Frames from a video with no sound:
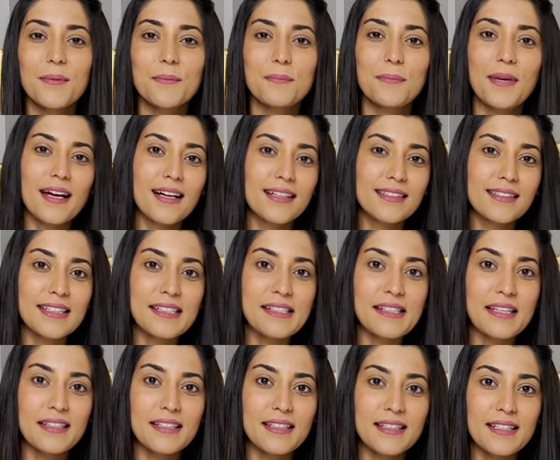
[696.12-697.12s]

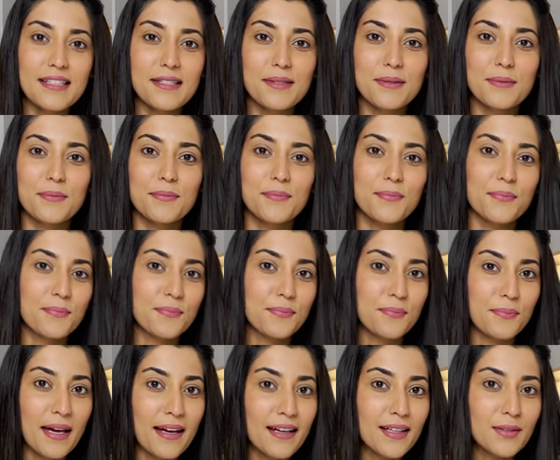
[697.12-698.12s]
Beğendiyseniz
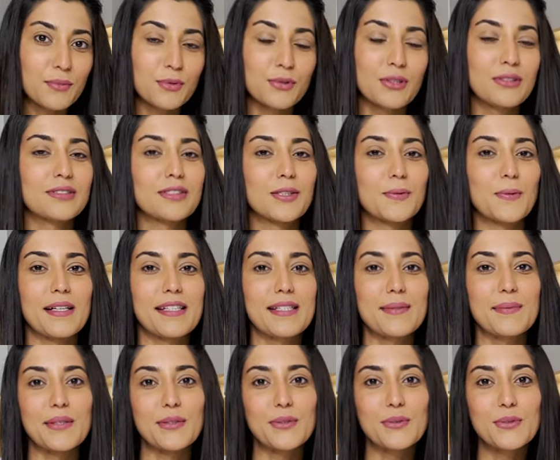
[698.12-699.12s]
beğen butonuna
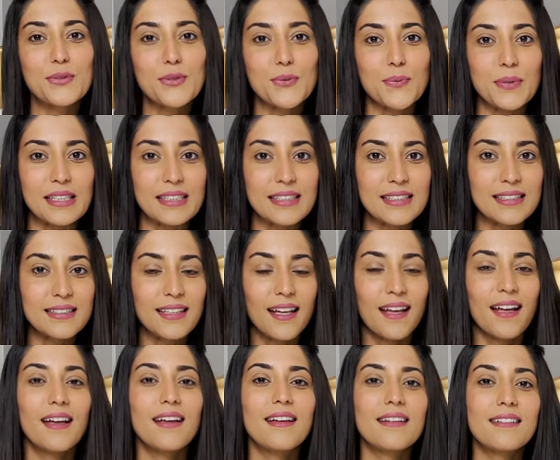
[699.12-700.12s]
basmayı unutmayın.
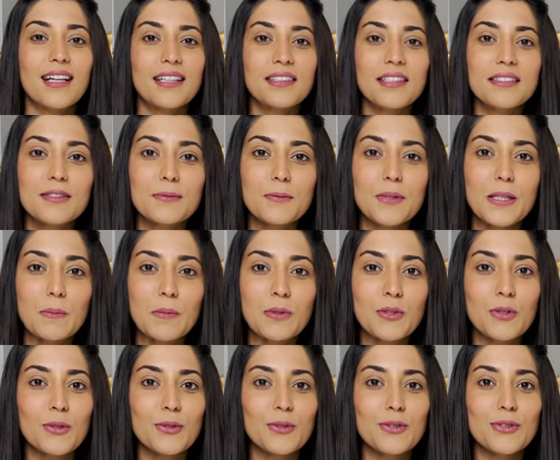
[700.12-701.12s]
Kanalıma
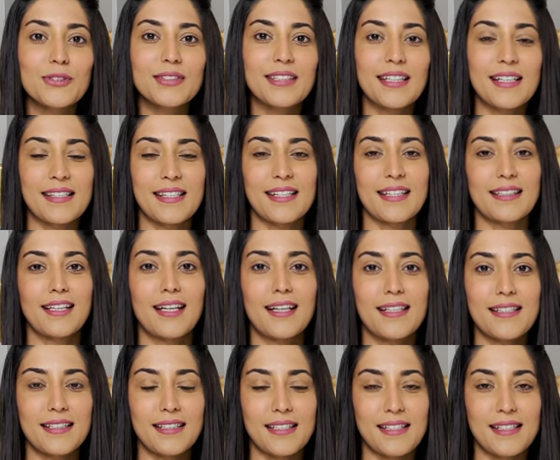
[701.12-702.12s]
abone olur,
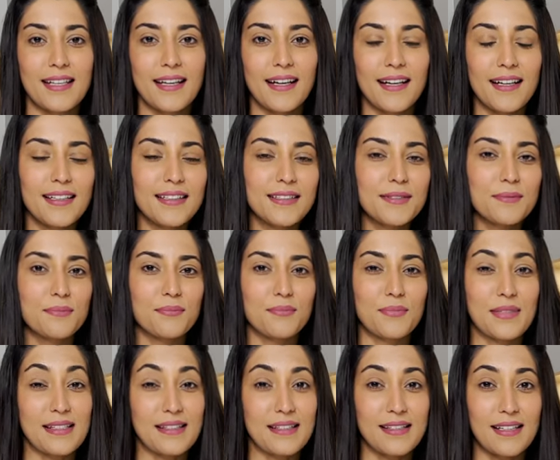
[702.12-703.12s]
desteklerseniz eğer
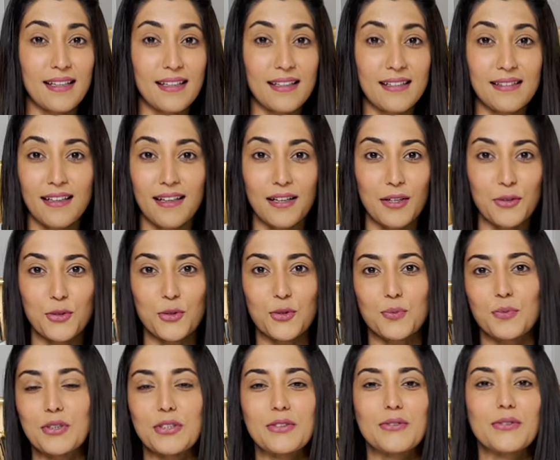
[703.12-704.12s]
biz de daha çok
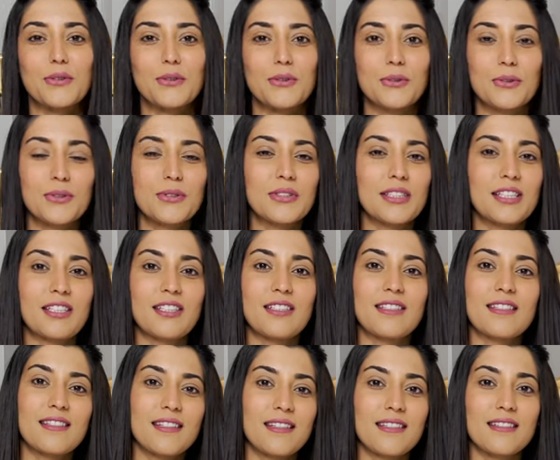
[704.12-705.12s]
motive olur,
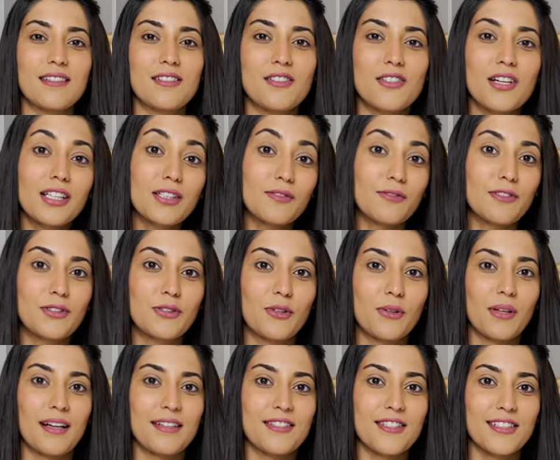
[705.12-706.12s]
işinize yarayacak
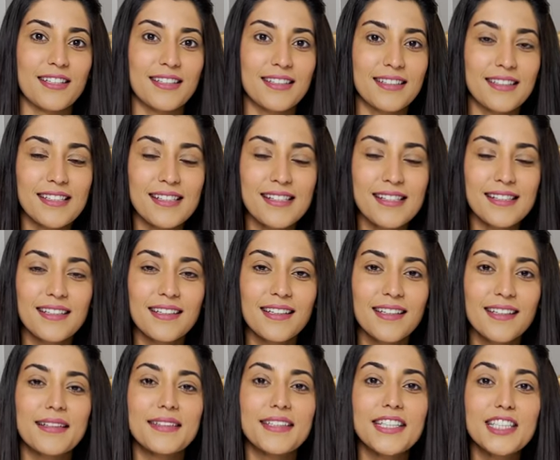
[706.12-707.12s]
videolar çekeriz.
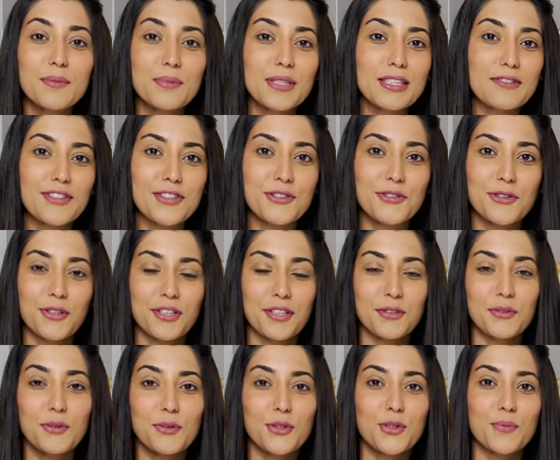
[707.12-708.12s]
Yeni bir videoyla
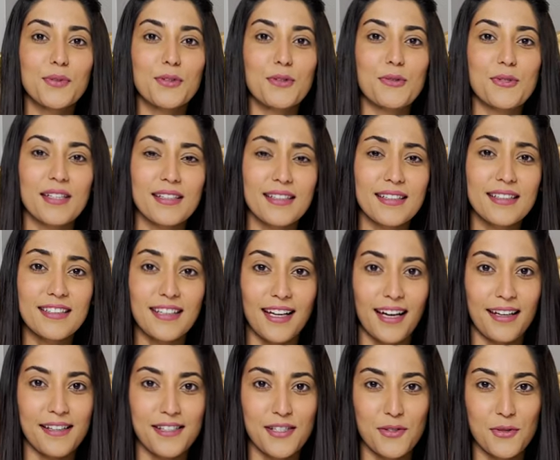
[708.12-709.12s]
görüşmek üzere.
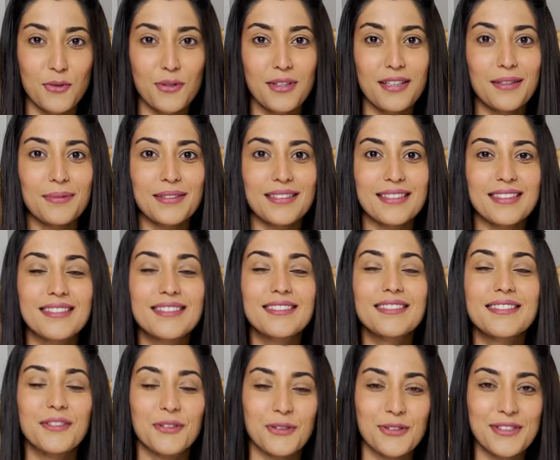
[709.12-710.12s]
Kendinize çok iyi bakın.
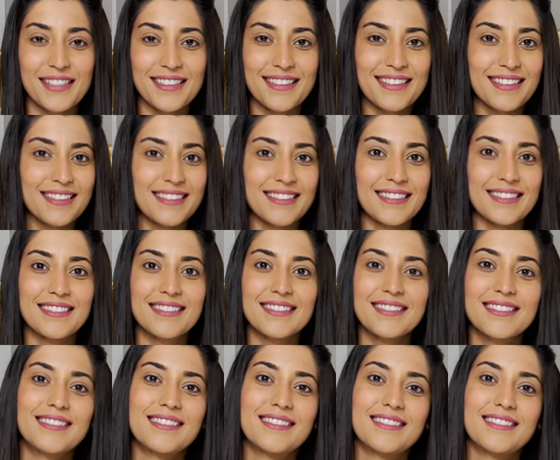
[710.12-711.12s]
Hoşçakalın.